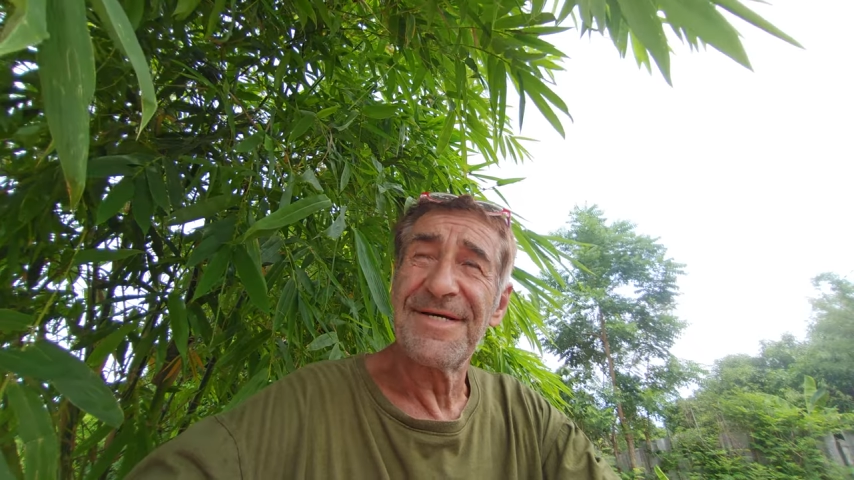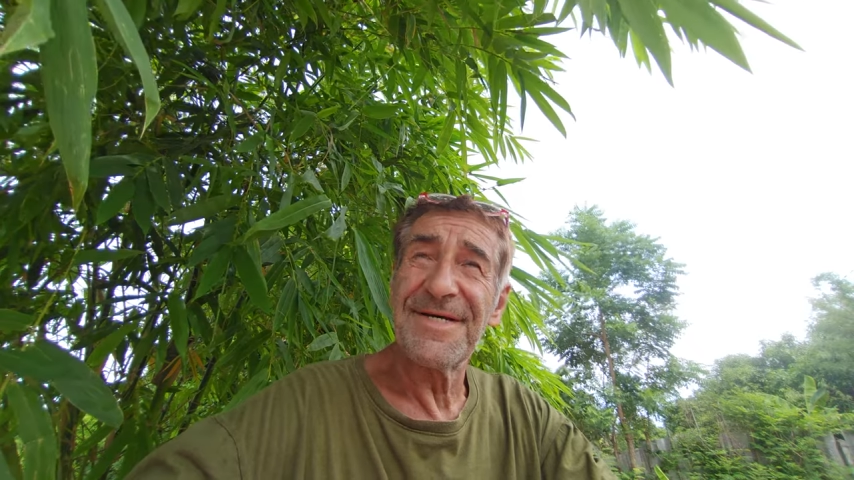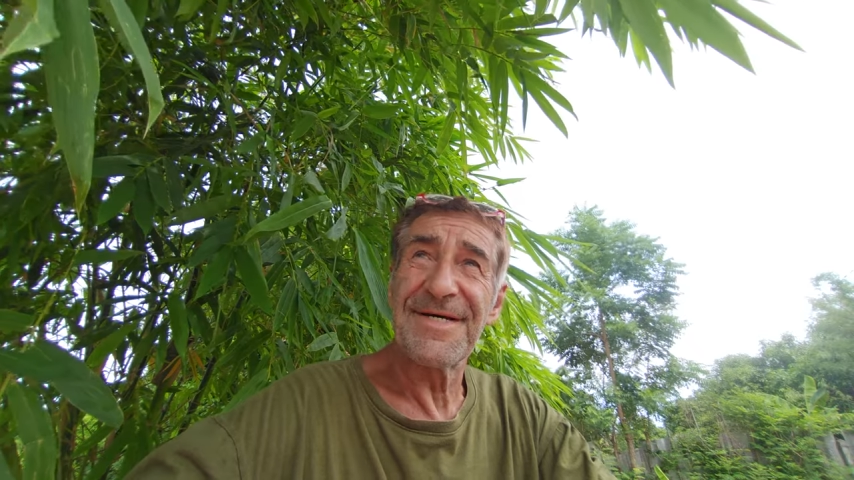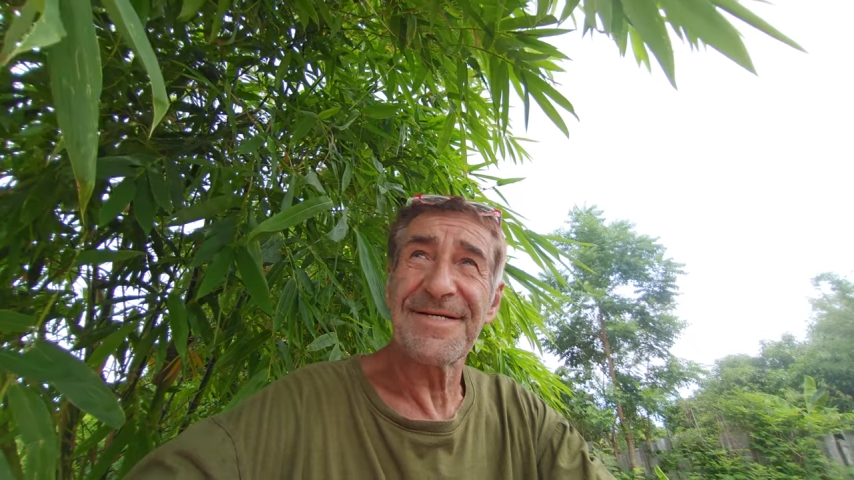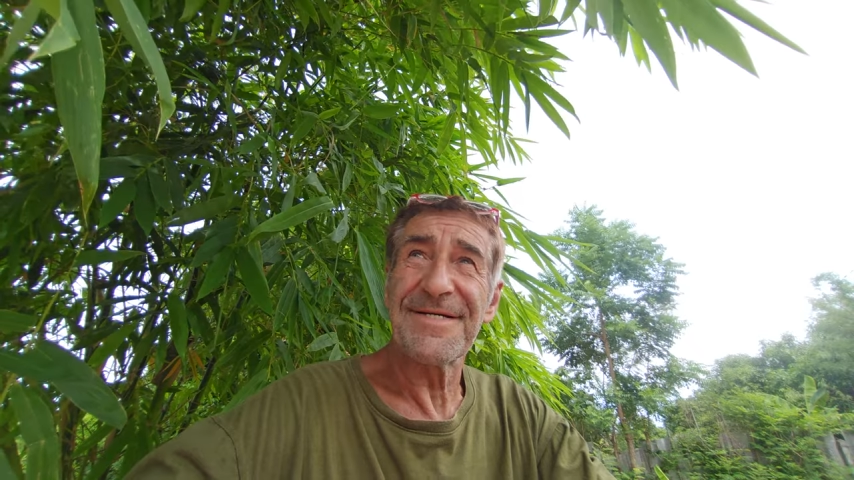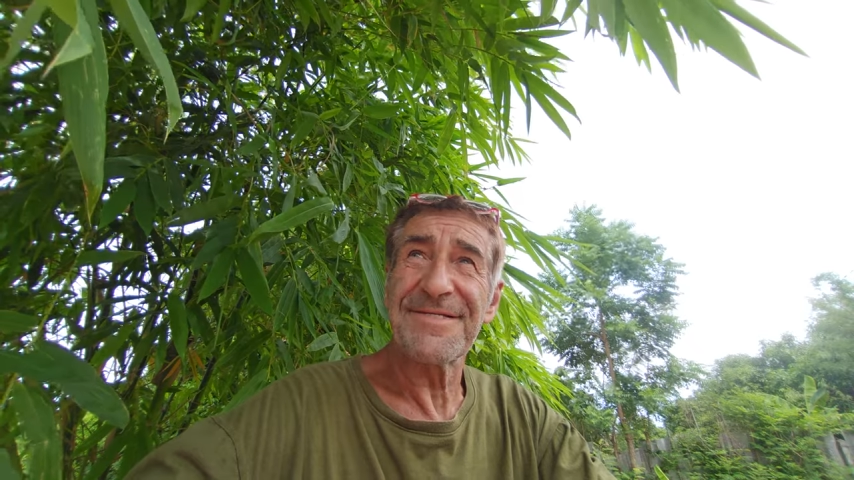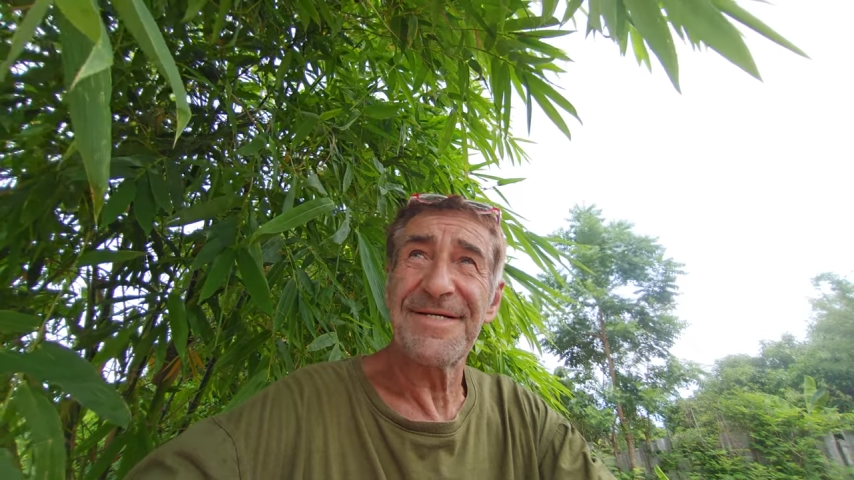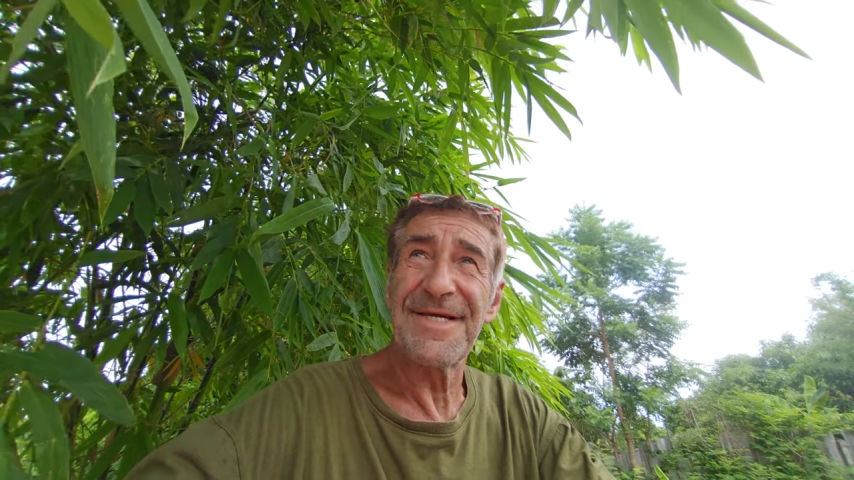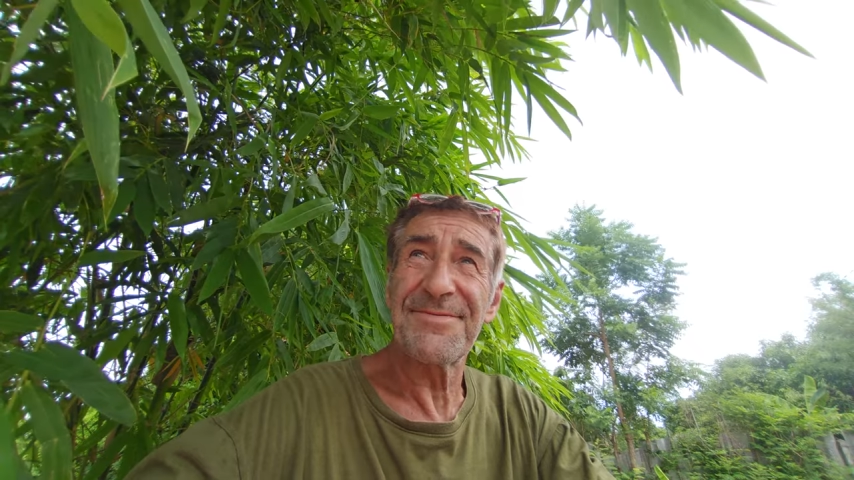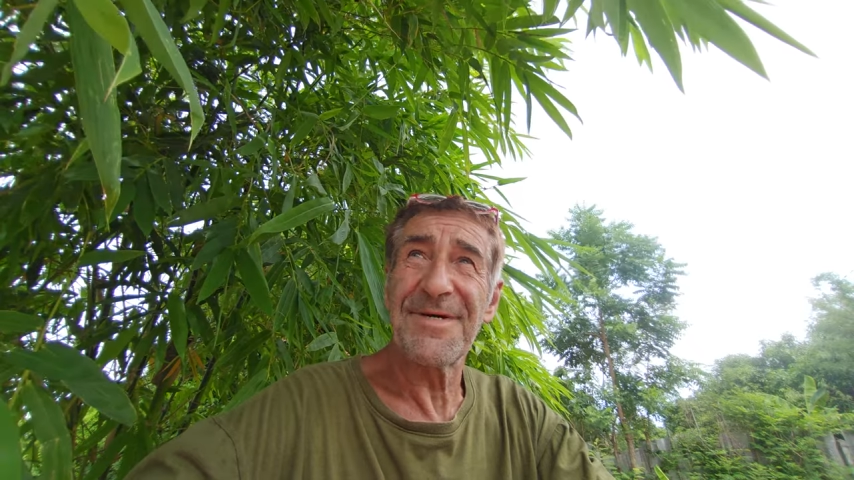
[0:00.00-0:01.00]
Ja, das
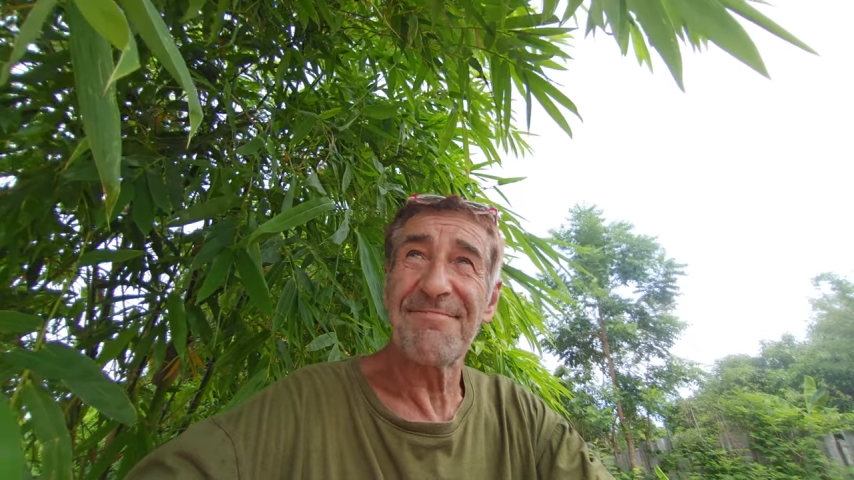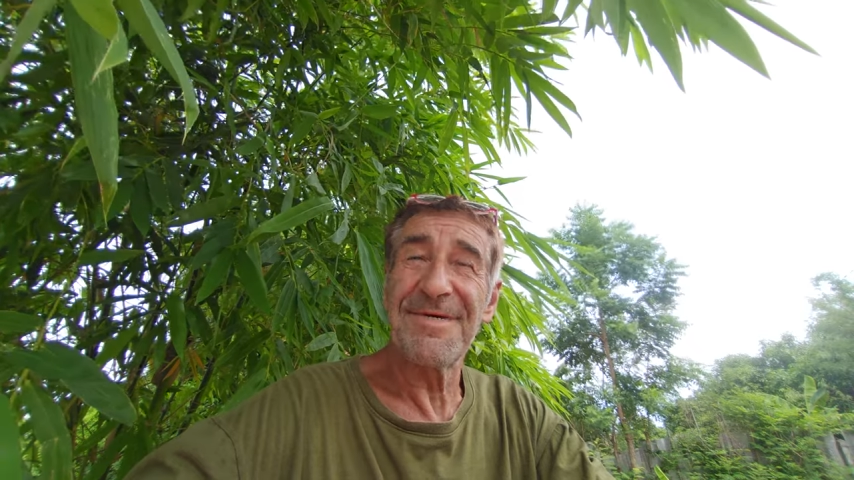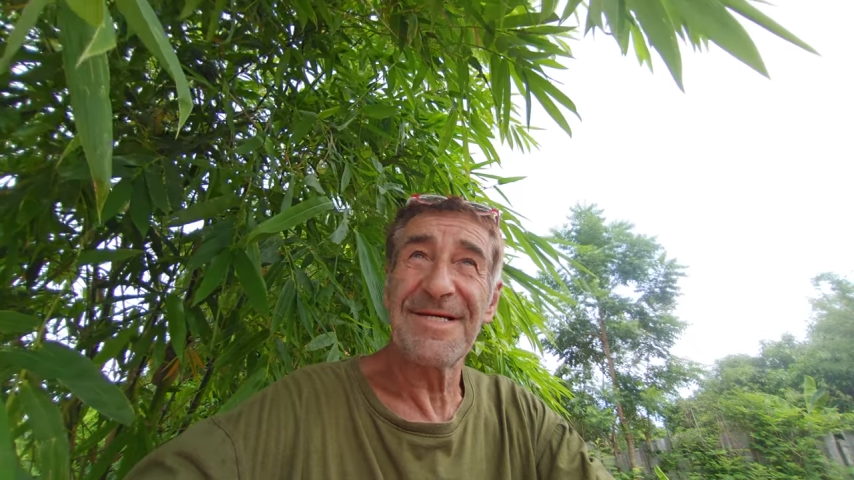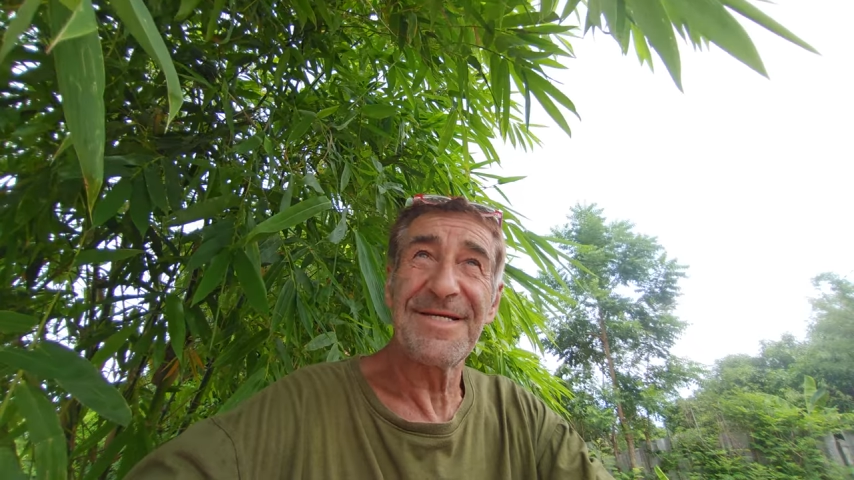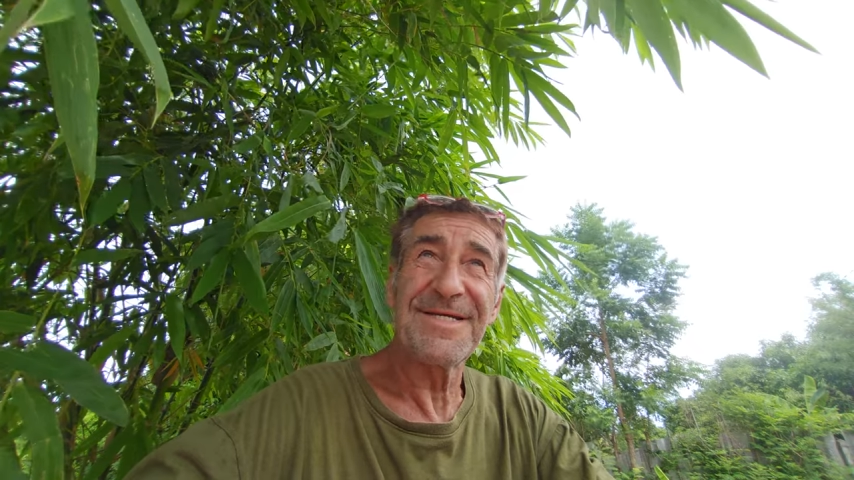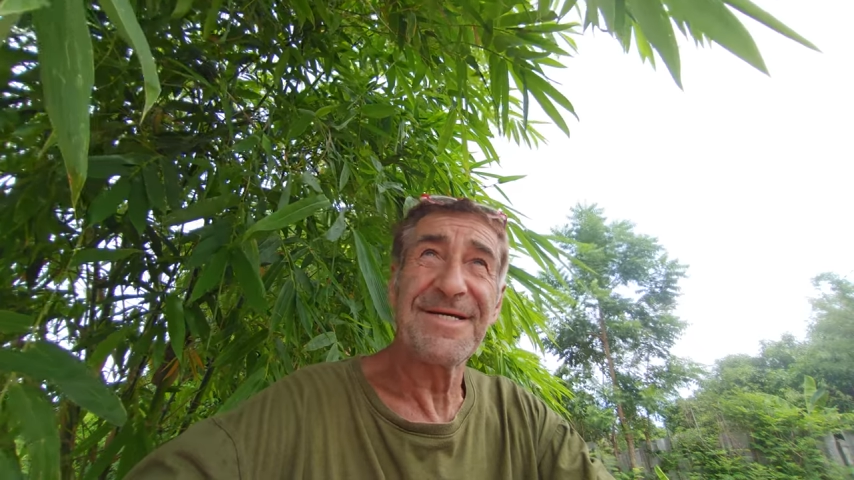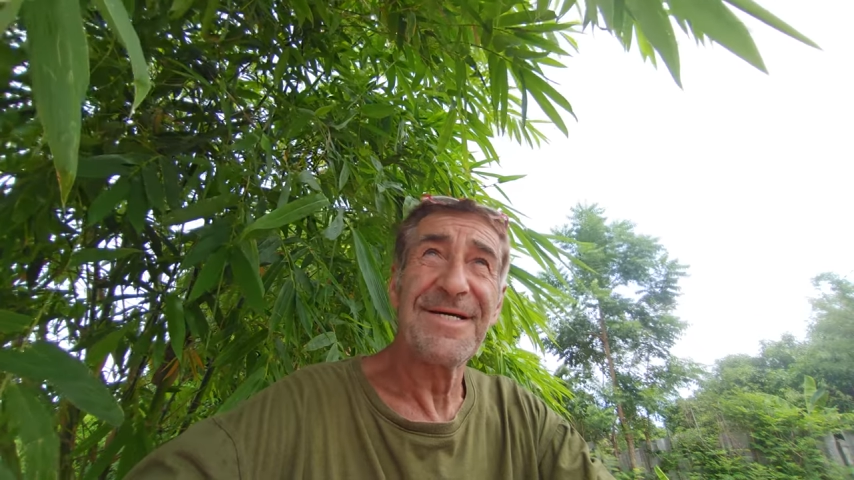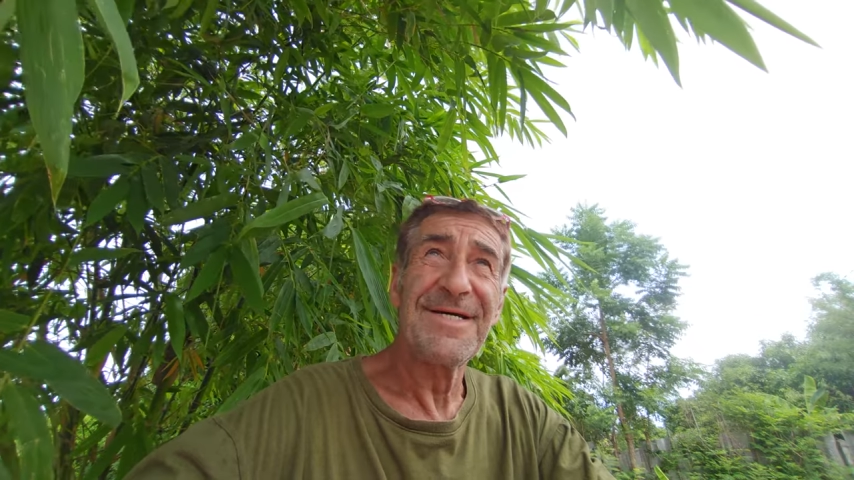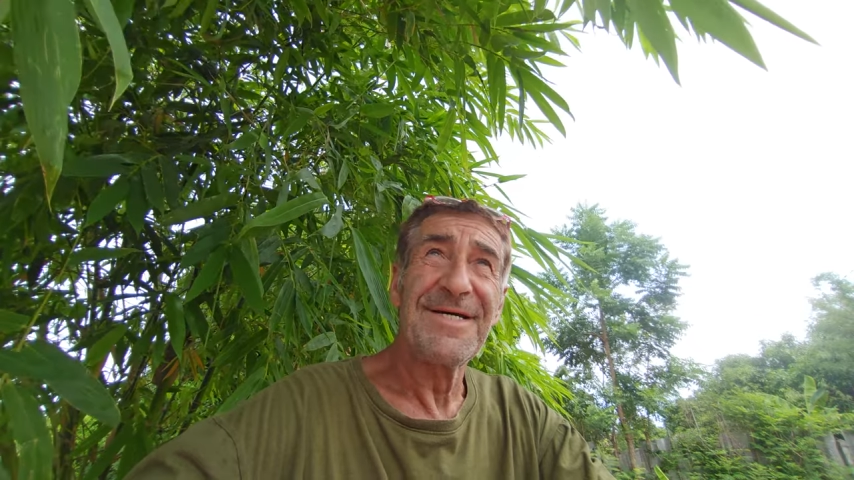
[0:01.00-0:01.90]
nervt allmählich.